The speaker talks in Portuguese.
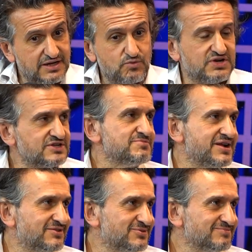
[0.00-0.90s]
é um grande
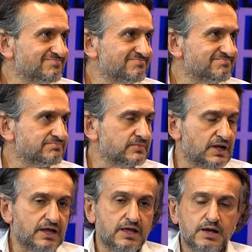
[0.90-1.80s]
mérito.
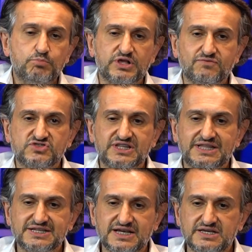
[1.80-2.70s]
Né? Porque você
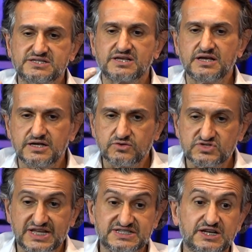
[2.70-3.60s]
está se arriscando,
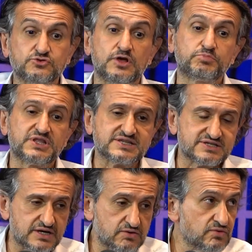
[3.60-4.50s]
está arriscando a sua
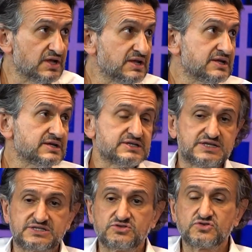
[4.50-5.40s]
reputação,
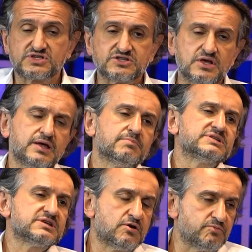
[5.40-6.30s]
está arriscando seus casos.
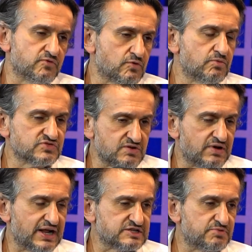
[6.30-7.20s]
Mas é óbvio, como você é um
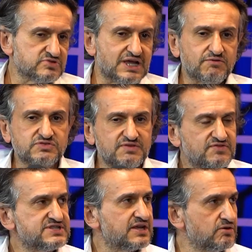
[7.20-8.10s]
cara responsável, você vai
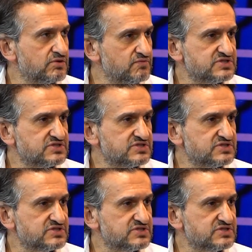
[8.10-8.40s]
fazer aquilo